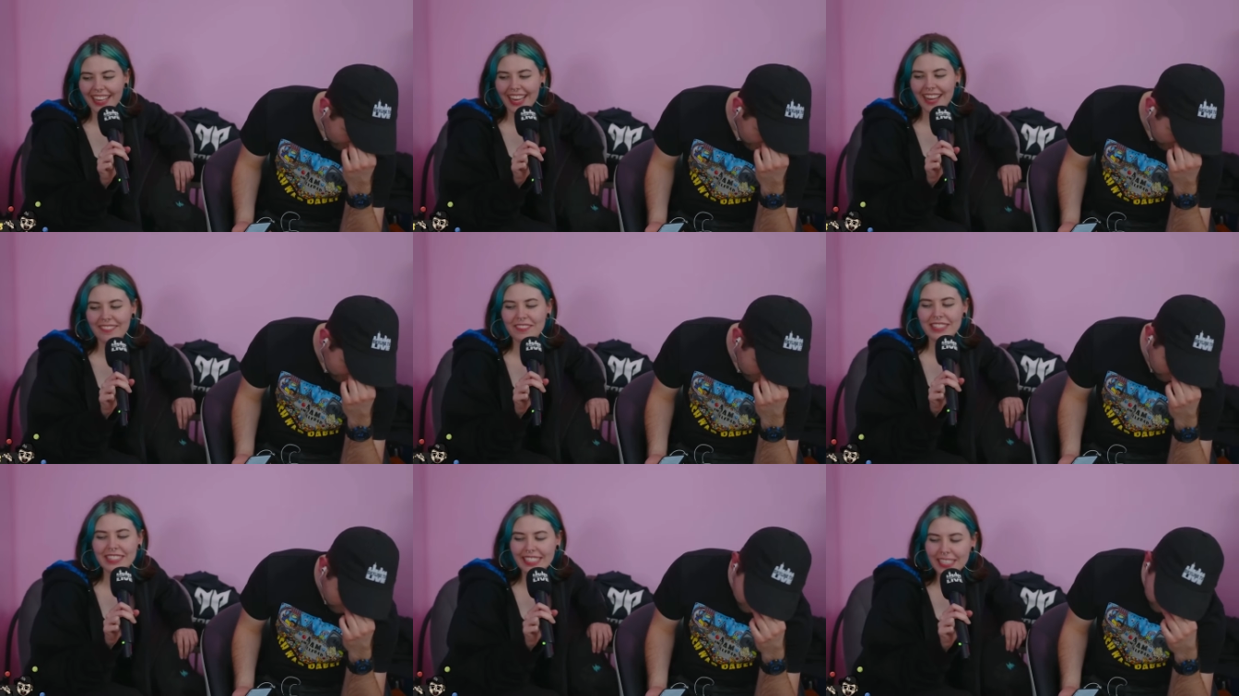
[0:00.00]

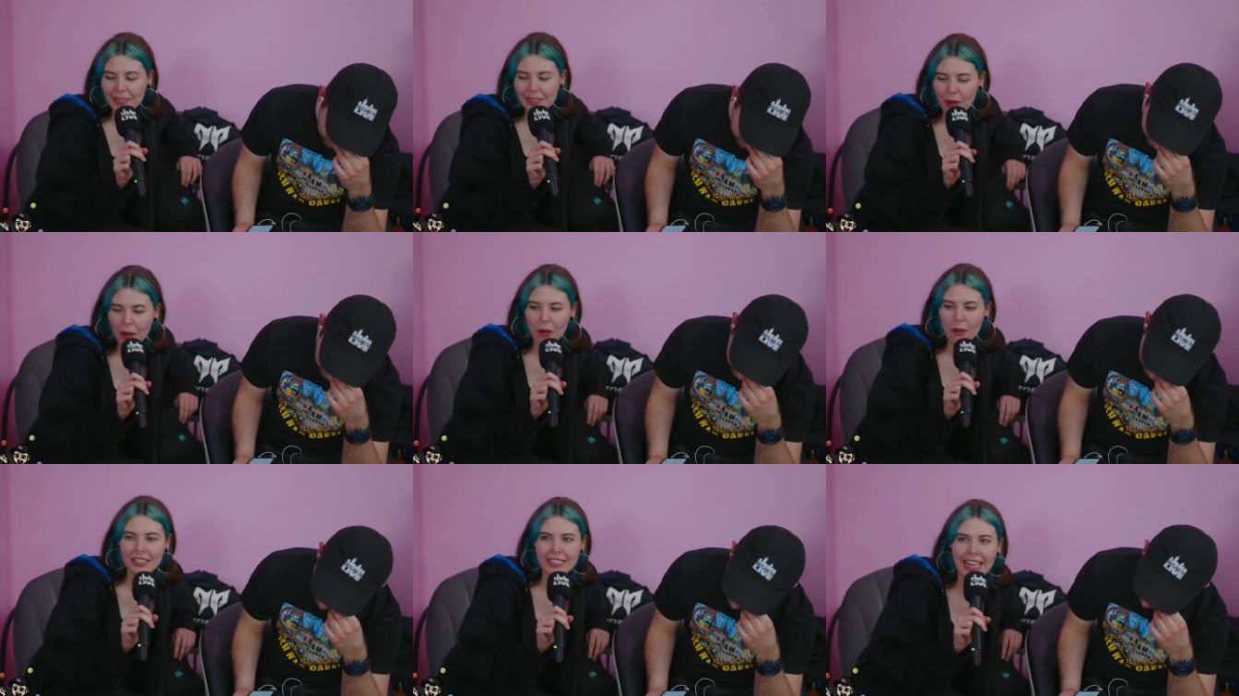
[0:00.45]
ja, wir sind
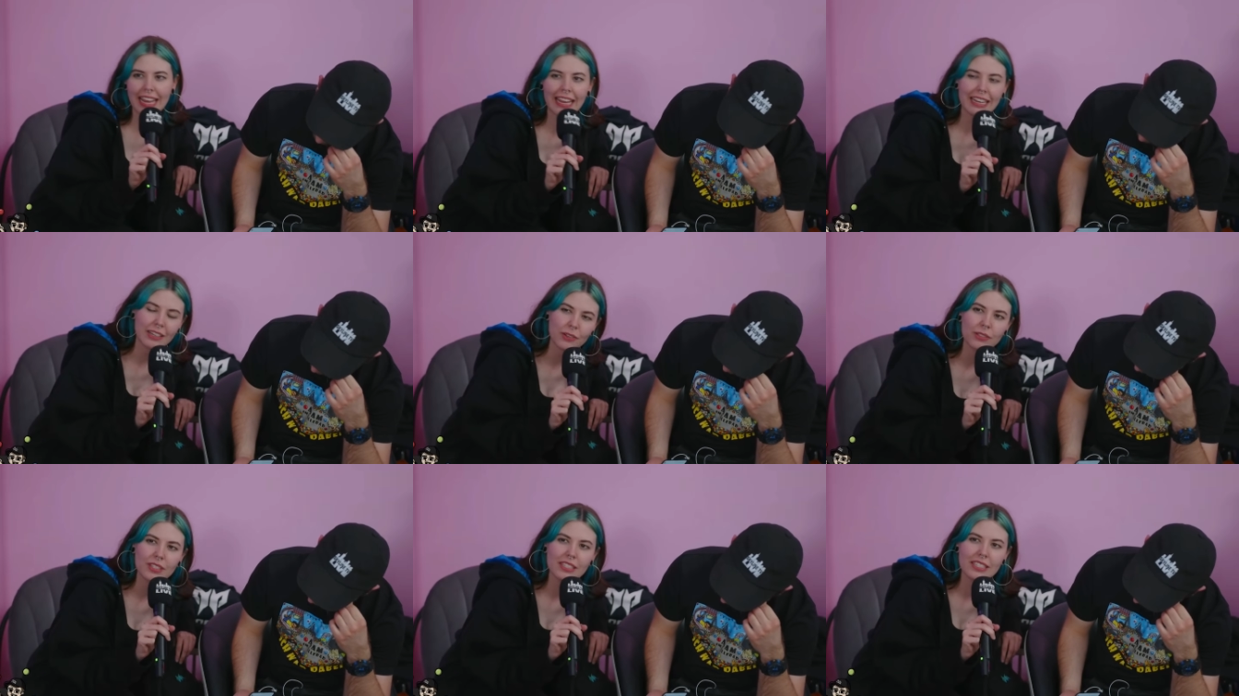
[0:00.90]
aber auch sehr
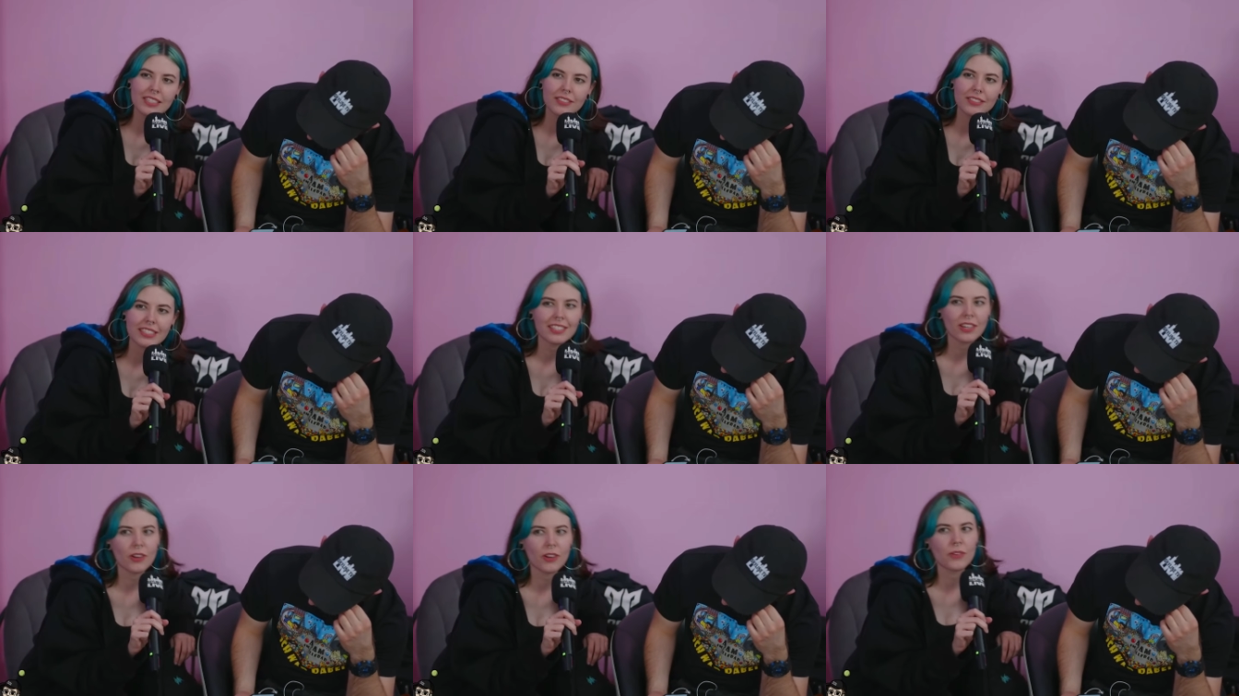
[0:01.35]
inklusiv,
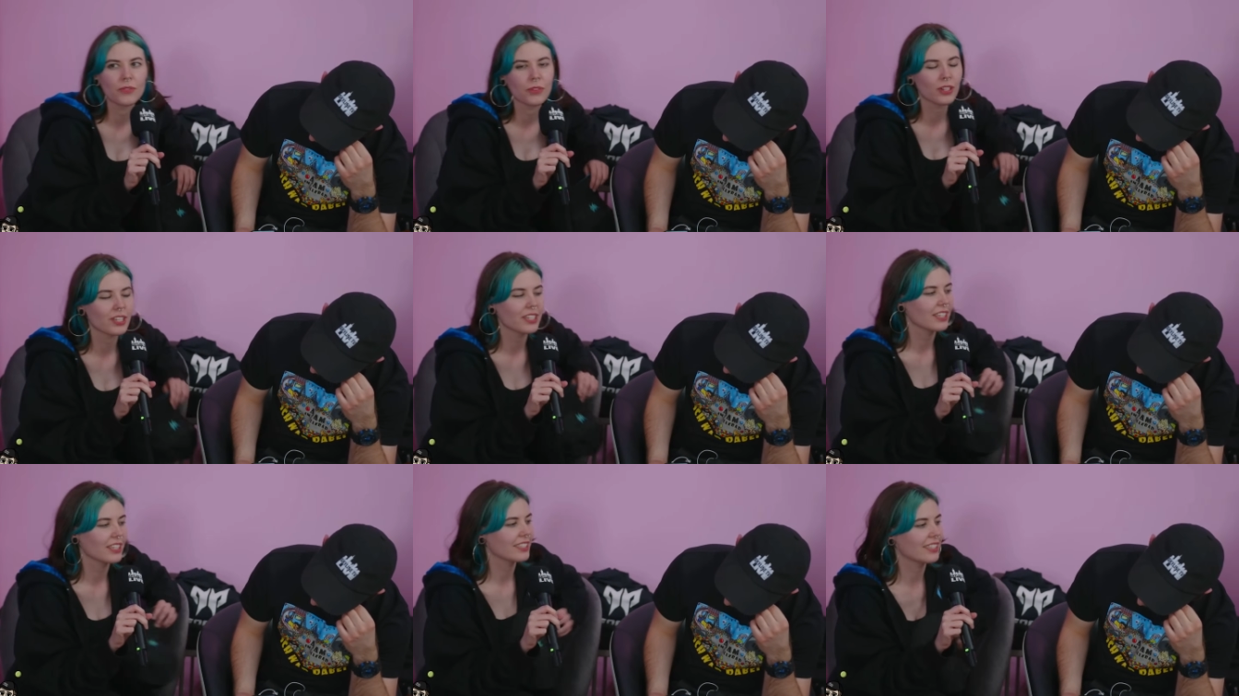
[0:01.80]
das auch
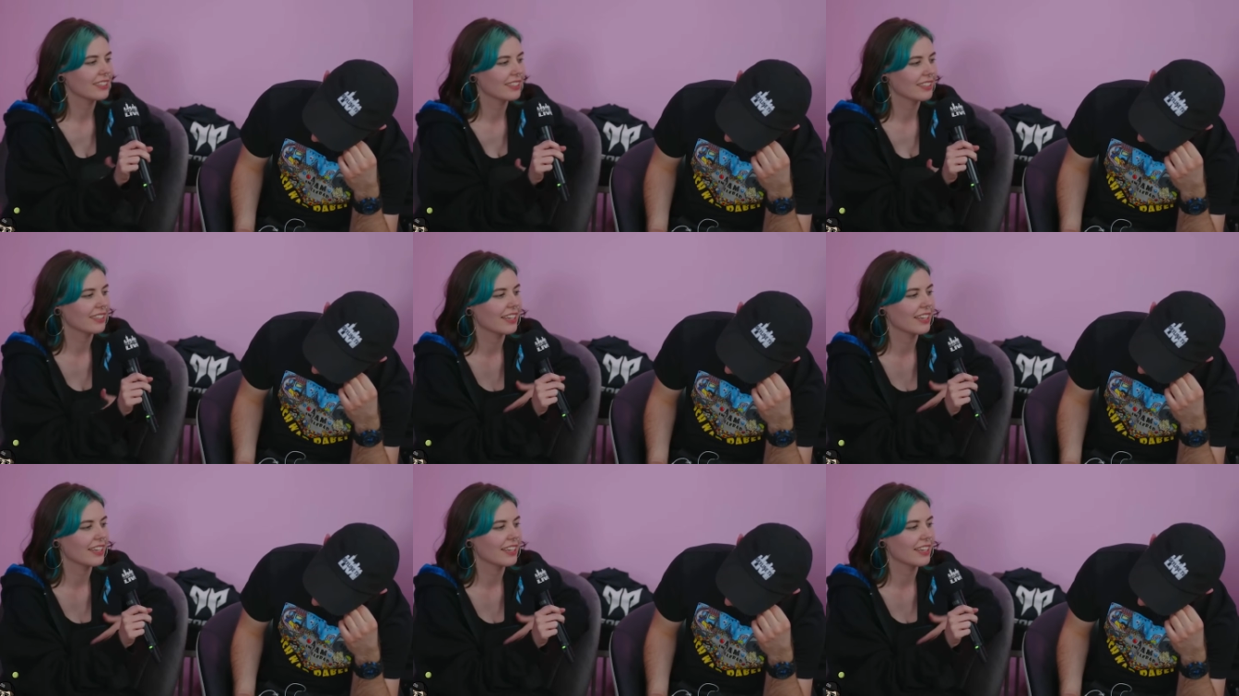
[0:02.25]
wirklich.